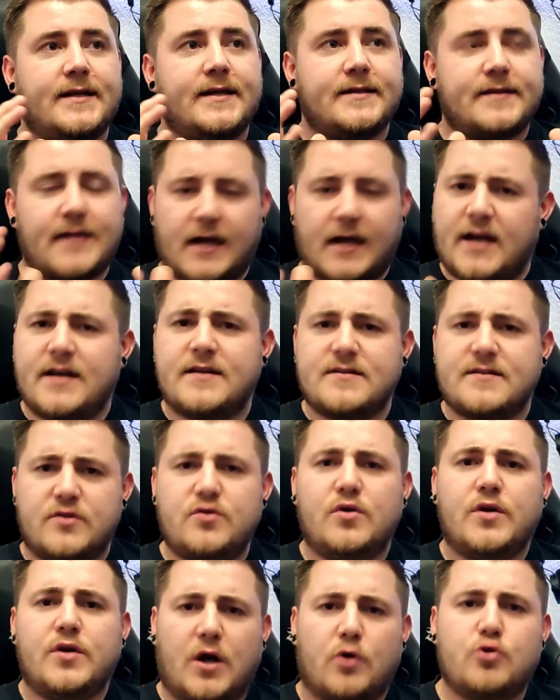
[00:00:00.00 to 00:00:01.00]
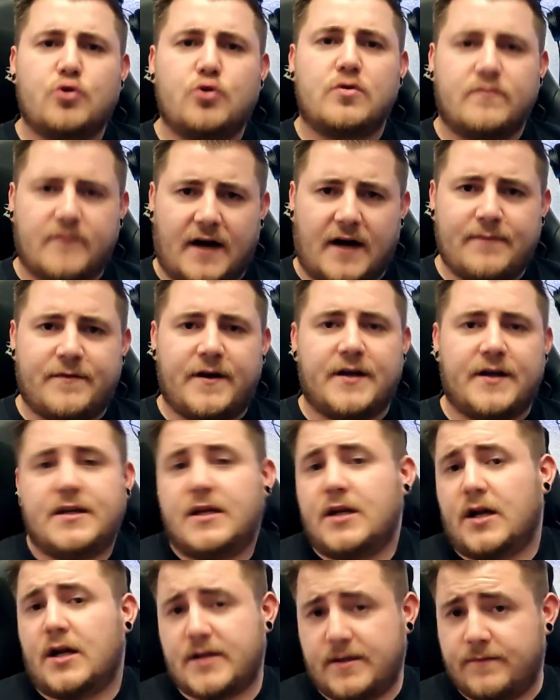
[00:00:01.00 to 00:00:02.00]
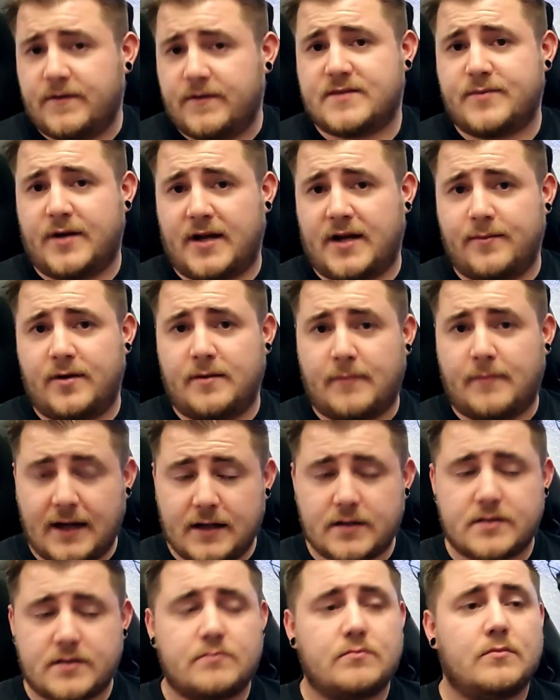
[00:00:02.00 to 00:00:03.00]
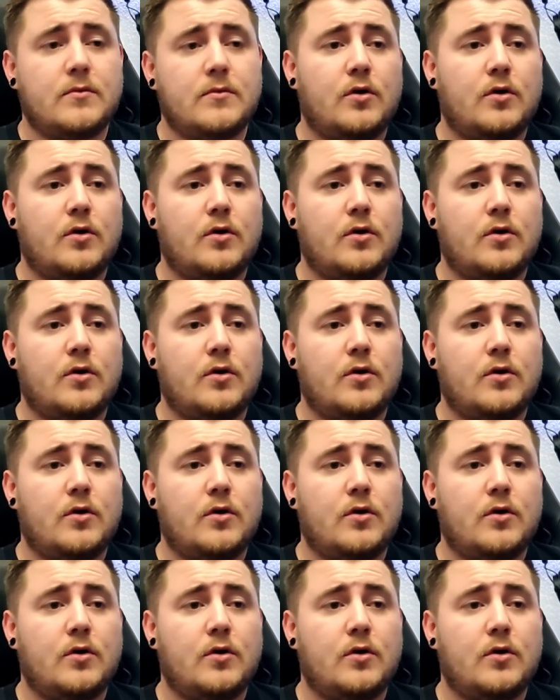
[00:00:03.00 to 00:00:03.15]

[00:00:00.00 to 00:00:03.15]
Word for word: da kann es natürlich auch schon warm werden, je nachdem, was man damit macht.